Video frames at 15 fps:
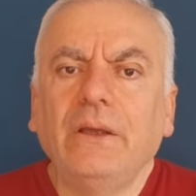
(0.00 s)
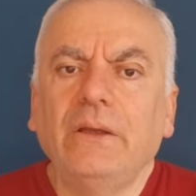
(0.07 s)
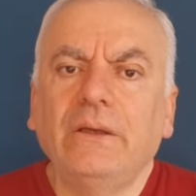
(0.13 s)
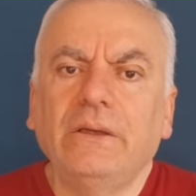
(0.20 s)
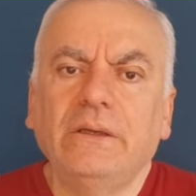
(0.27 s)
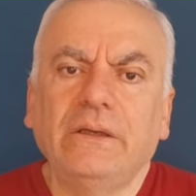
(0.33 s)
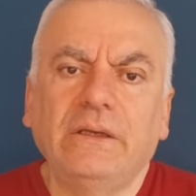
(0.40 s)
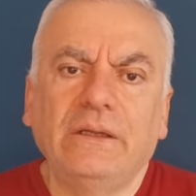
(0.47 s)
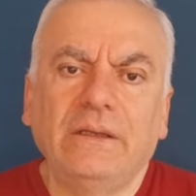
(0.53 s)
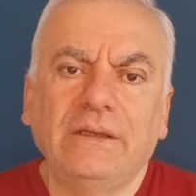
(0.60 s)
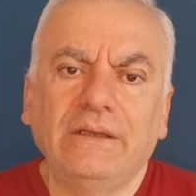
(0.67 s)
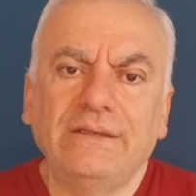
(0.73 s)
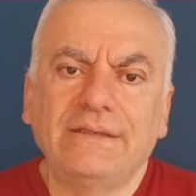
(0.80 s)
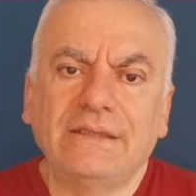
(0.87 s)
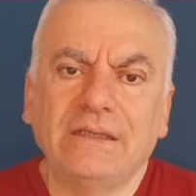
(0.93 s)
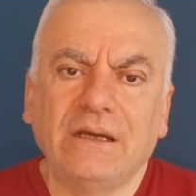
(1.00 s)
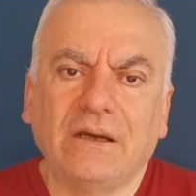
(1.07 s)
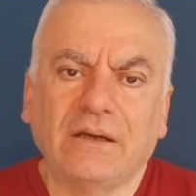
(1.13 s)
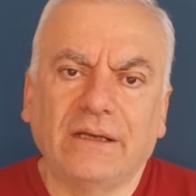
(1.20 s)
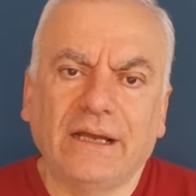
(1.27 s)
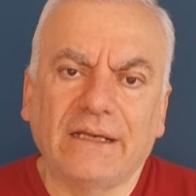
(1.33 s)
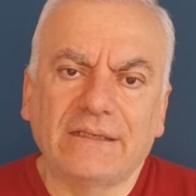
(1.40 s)

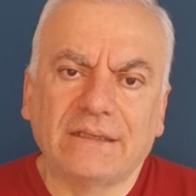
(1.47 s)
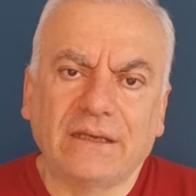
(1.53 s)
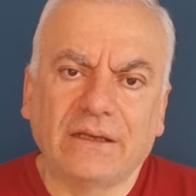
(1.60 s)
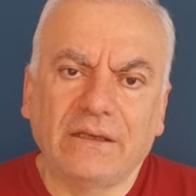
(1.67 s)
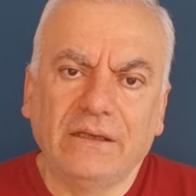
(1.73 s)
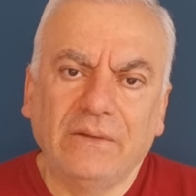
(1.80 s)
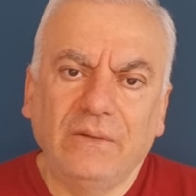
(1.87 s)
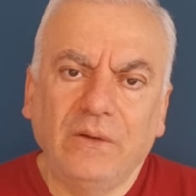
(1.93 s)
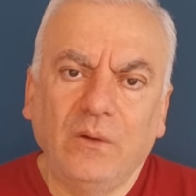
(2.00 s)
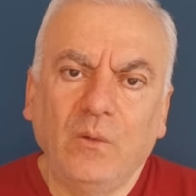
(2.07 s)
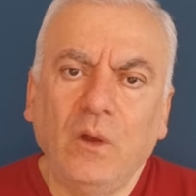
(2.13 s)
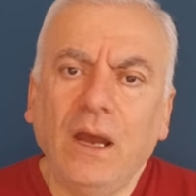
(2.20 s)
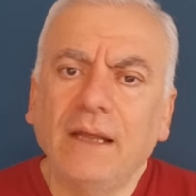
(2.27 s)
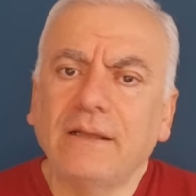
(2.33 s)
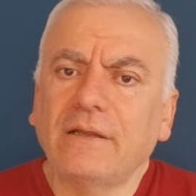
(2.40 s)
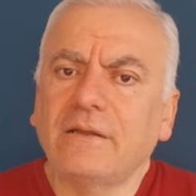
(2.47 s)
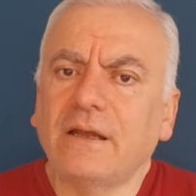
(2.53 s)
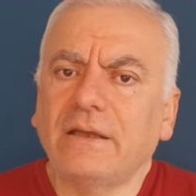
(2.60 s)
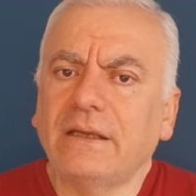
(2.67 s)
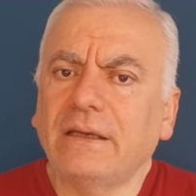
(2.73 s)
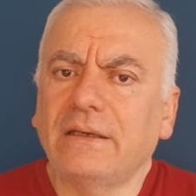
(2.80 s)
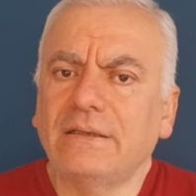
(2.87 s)
بالسياق آه، العسكري وهذا
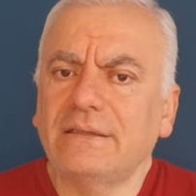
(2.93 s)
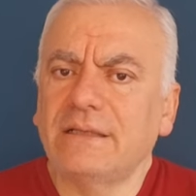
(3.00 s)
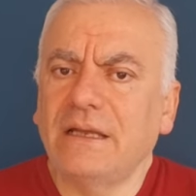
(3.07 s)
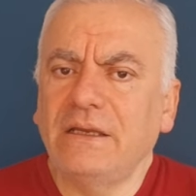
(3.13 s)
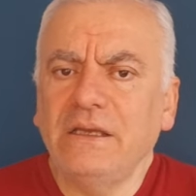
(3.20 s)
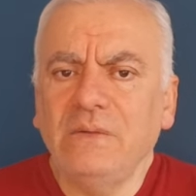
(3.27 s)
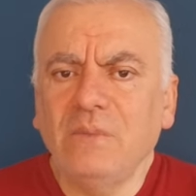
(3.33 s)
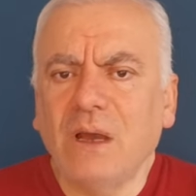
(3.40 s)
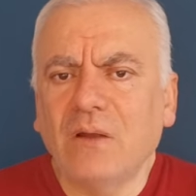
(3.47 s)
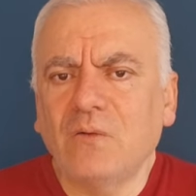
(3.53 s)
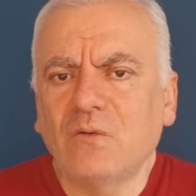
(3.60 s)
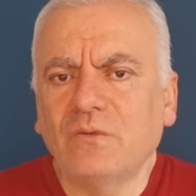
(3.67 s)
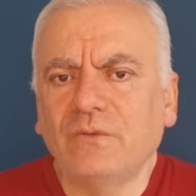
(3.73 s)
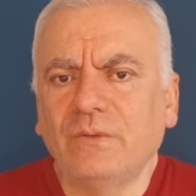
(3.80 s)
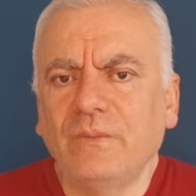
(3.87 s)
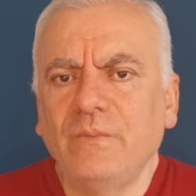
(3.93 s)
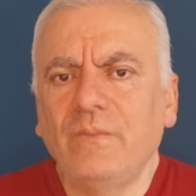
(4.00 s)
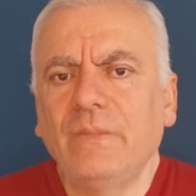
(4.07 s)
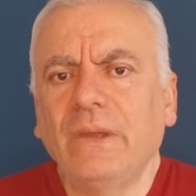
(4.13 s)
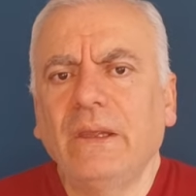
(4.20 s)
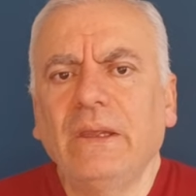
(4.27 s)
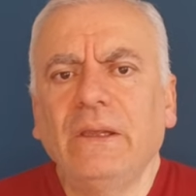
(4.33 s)
تاريخ ستالين معروف
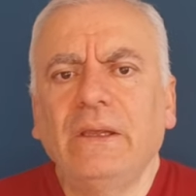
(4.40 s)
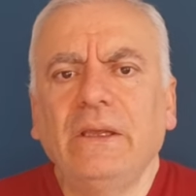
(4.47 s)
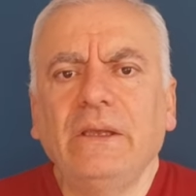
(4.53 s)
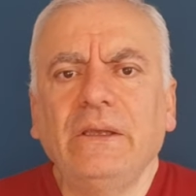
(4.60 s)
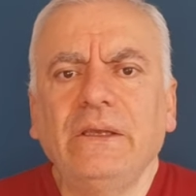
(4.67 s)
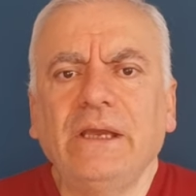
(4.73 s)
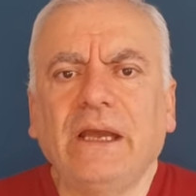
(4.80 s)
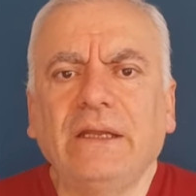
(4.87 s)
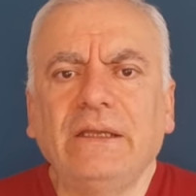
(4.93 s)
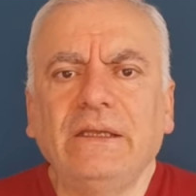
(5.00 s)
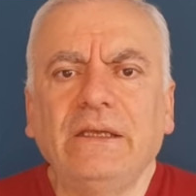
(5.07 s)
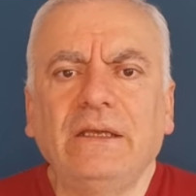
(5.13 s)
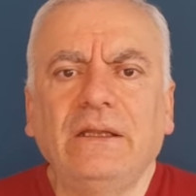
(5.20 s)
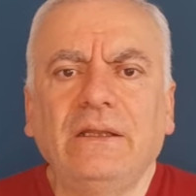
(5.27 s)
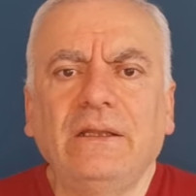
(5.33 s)
يعني